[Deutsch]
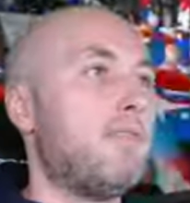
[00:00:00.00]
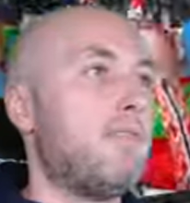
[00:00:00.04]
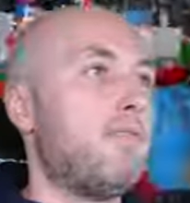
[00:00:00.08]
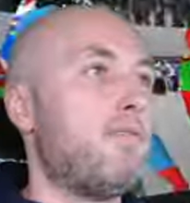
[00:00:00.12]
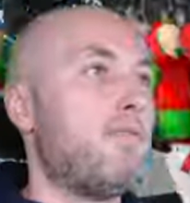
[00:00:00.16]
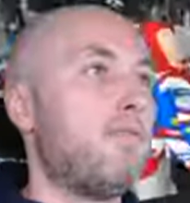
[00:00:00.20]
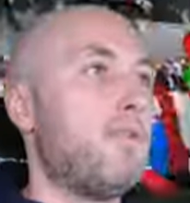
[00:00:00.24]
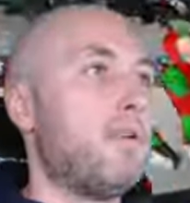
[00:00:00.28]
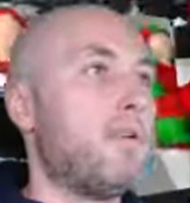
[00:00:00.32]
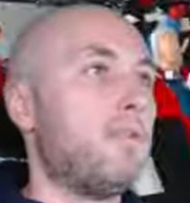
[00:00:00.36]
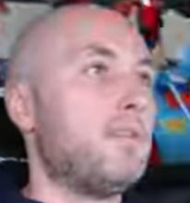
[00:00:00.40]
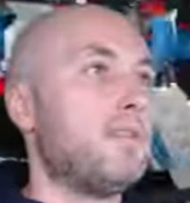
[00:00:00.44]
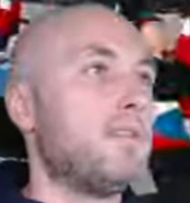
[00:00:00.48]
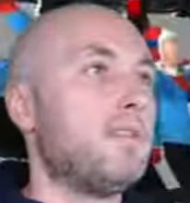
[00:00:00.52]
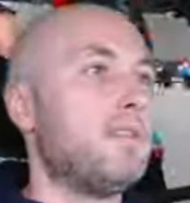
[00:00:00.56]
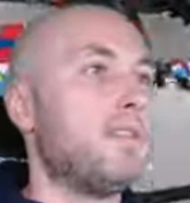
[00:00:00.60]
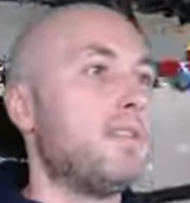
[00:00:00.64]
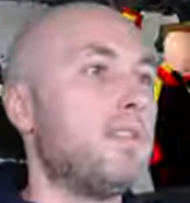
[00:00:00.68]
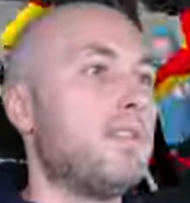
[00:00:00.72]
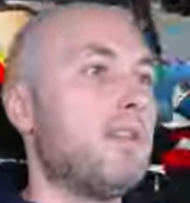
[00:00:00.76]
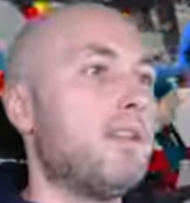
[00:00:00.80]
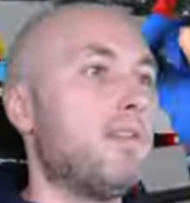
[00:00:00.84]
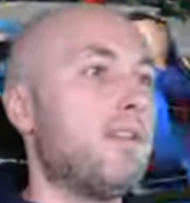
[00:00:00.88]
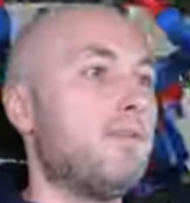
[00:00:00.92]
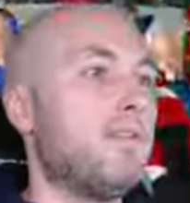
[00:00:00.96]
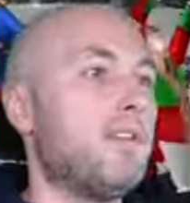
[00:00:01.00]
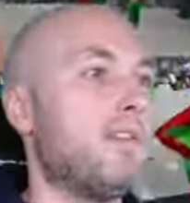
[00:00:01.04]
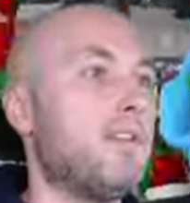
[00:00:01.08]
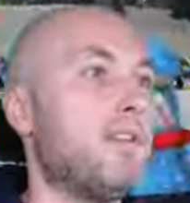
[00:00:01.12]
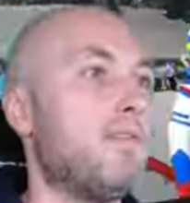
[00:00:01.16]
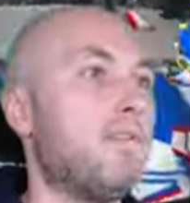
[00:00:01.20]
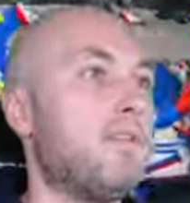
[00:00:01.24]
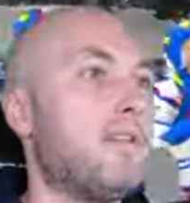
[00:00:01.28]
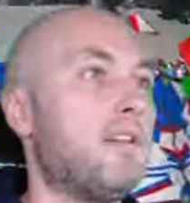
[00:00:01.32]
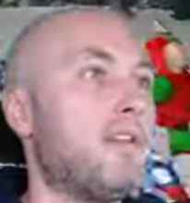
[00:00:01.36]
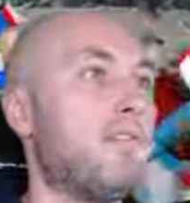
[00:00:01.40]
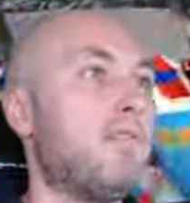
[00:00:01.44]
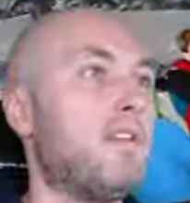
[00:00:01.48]
vor uns, die auf jeden
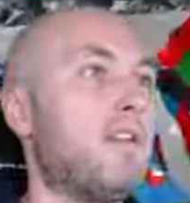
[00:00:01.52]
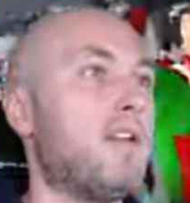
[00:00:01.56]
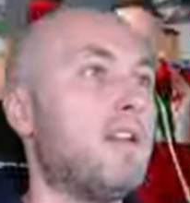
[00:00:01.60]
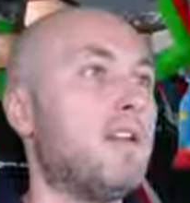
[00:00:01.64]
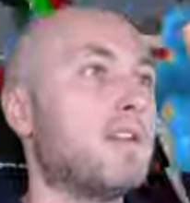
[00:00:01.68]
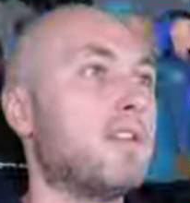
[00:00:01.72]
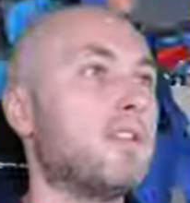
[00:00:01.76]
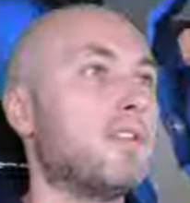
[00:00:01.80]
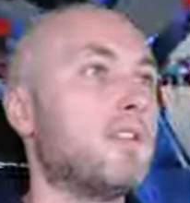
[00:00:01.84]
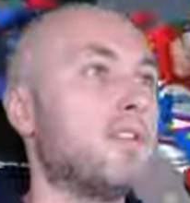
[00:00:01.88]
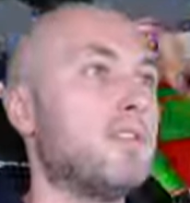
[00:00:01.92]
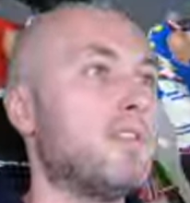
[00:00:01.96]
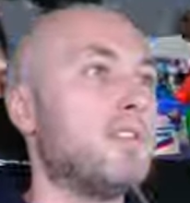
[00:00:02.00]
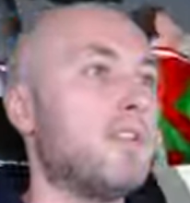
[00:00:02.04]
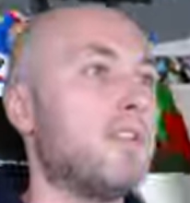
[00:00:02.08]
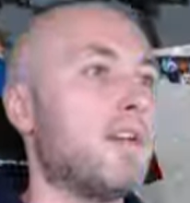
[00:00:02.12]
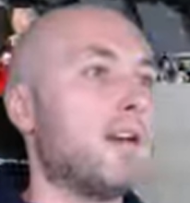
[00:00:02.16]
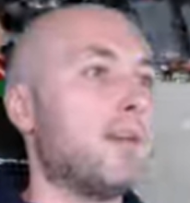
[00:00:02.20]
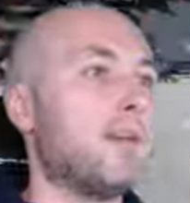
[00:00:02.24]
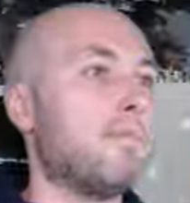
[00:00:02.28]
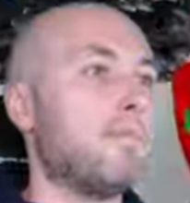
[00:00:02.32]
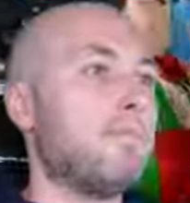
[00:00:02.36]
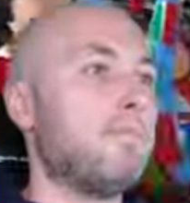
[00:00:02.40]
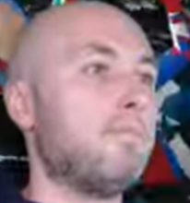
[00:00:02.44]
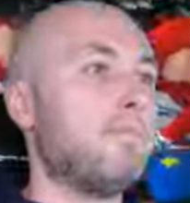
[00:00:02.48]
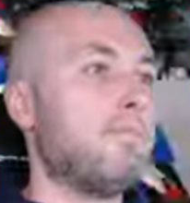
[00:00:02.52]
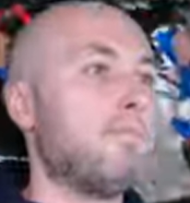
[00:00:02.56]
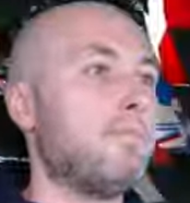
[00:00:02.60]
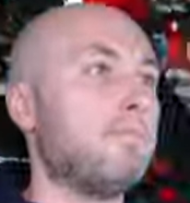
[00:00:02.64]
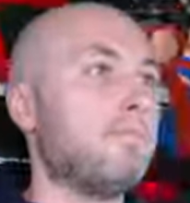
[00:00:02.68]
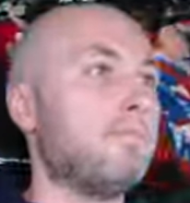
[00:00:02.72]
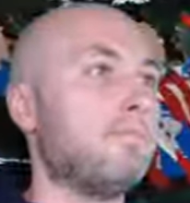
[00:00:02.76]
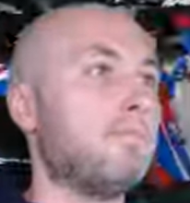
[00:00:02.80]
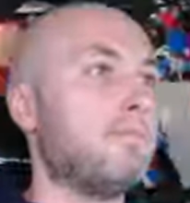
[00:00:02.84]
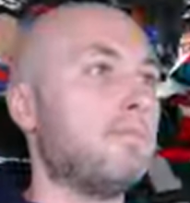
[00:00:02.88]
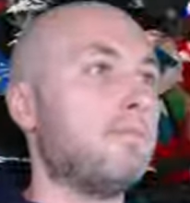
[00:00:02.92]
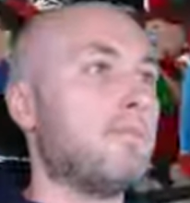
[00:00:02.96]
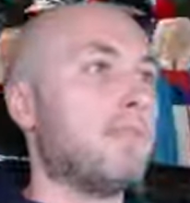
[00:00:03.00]
Fall einen Fehler geschossen haben.
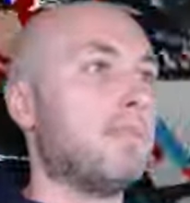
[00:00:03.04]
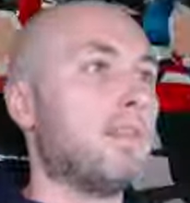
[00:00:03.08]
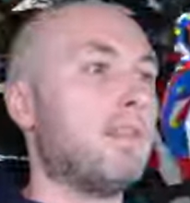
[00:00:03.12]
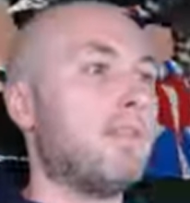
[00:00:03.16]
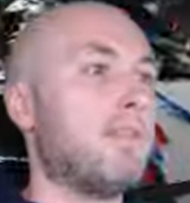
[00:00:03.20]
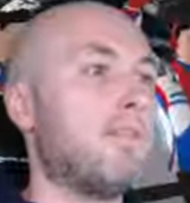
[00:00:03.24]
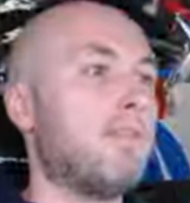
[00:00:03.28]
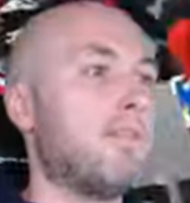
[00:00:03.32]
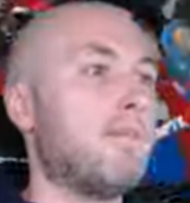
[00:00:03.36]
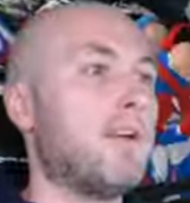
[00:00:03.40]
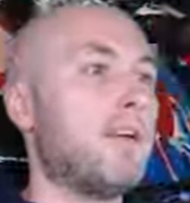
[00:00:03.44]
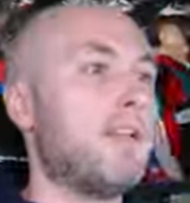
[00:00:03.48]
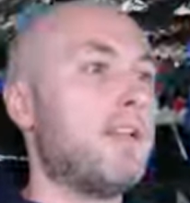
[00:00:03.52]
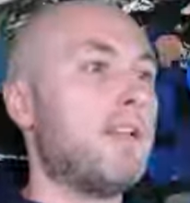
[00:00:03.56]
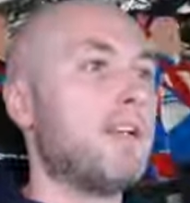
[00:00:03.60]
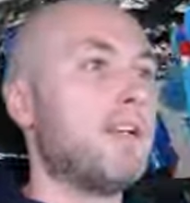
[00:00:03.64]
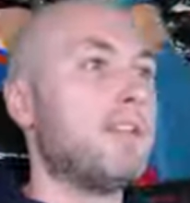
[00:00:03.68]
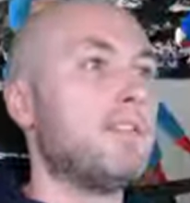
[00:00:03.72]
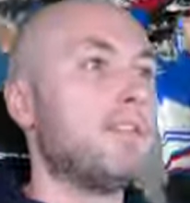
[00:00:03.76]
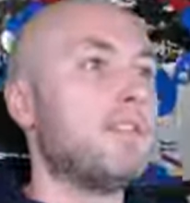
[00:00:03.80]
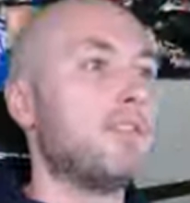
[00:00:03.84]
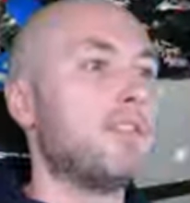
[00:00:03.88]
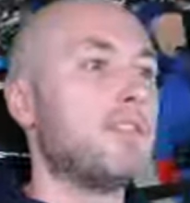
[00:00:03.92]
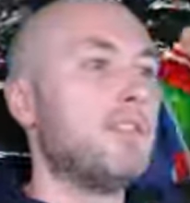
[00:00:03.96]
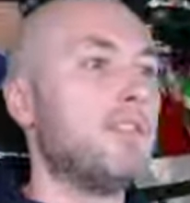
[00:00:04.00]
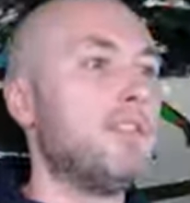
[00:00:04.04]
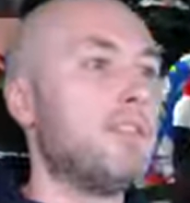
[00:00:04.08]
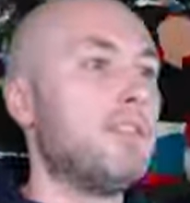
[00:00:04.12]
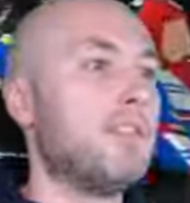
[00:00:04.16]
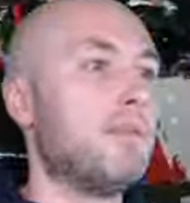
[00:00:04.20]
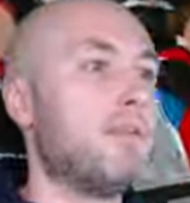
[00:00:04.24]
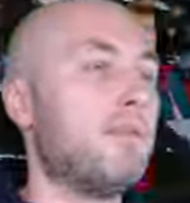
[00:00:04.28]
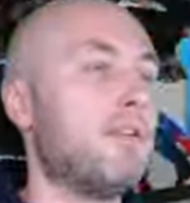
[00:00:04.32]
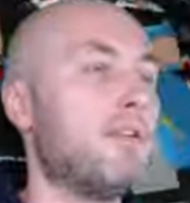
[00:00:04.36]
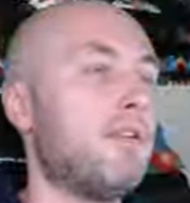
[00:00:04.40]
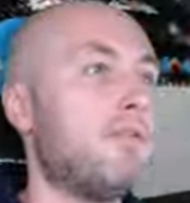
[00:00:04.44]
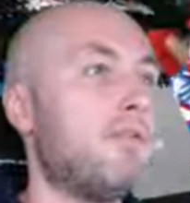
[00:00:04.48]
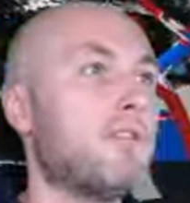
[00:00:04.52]
Da war mein erstes Schießen
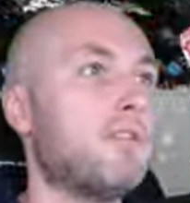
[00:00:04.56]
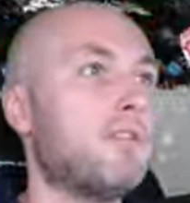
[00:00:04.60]
aber auch nicht